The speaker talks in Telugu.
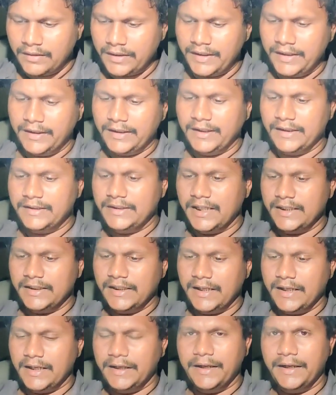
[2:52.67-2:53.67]
దీన్ని క్లిక్
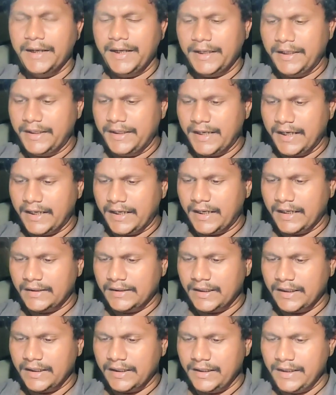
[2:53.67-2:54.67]
చేశారంటే ఈ
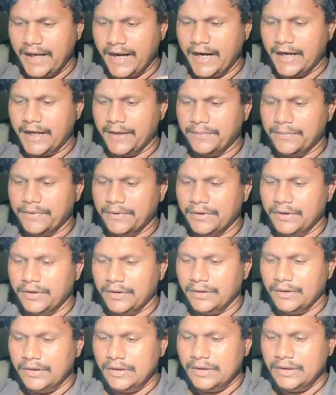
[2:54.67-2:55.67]
అడ్రస్ అనేది యాడ్
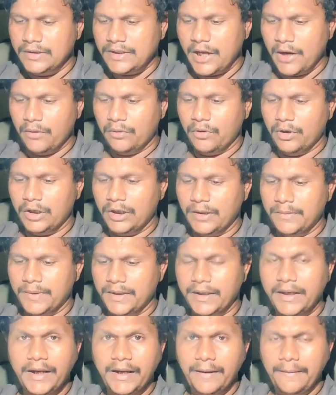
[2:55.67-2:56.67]
అయిపోద్ది సేవ్
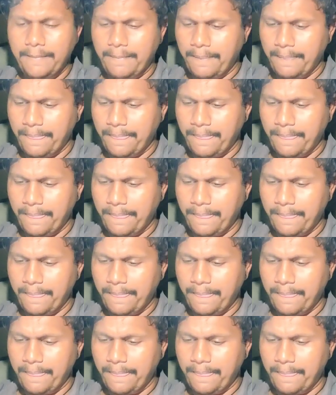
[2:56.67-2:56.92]
కొట్టినామంటే